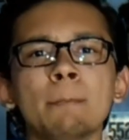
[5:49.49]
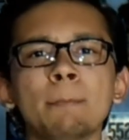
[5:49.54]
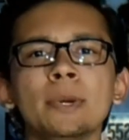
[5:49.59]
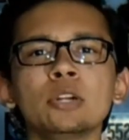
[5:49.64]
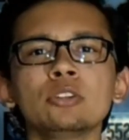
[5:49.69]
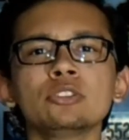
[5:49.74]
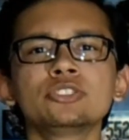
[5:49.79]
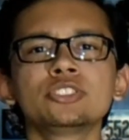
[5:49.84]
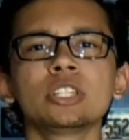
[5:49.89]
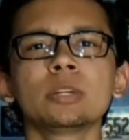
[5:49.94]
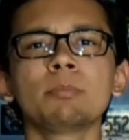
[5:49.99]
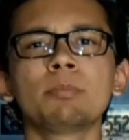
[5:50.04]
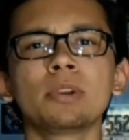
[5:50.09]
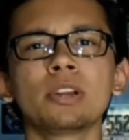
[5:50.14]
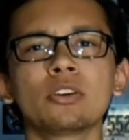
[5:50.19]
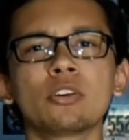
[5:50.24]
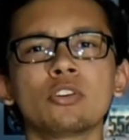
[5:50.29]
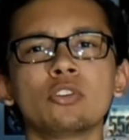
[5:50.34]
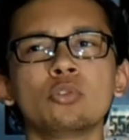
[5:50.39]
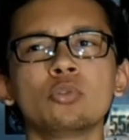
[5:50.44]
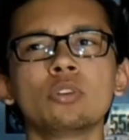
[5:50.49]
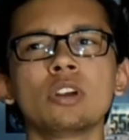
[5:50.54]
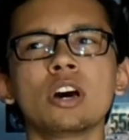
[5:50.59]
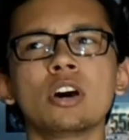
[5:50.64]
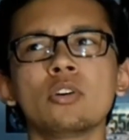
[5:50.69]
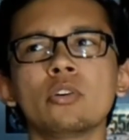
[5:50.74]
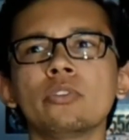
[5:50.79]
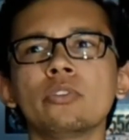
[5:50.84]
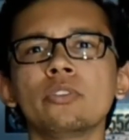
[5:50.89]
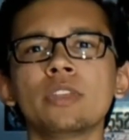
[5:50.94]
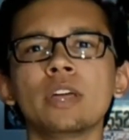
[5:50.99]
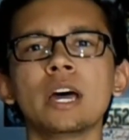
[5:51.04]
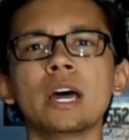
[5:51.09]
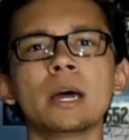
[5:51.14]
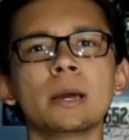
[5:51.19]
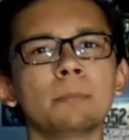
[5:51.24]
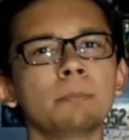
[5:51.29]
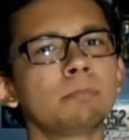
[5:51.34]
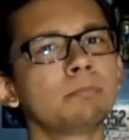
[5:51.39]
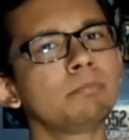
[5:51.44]
pero siempre con una
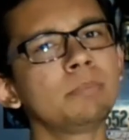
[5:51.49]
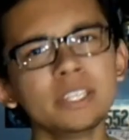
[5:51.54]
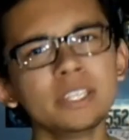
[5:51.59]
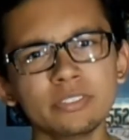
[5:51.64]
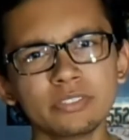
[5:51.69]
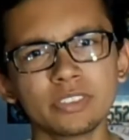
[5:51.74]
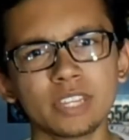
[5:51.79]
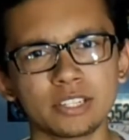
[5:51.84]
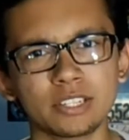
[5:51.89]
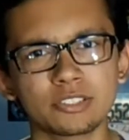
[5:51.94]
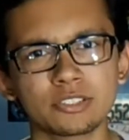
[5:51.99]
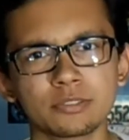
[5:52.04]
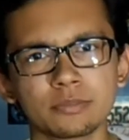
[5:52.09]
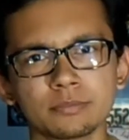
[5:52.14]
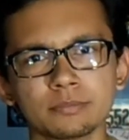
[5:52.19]
onda vintage.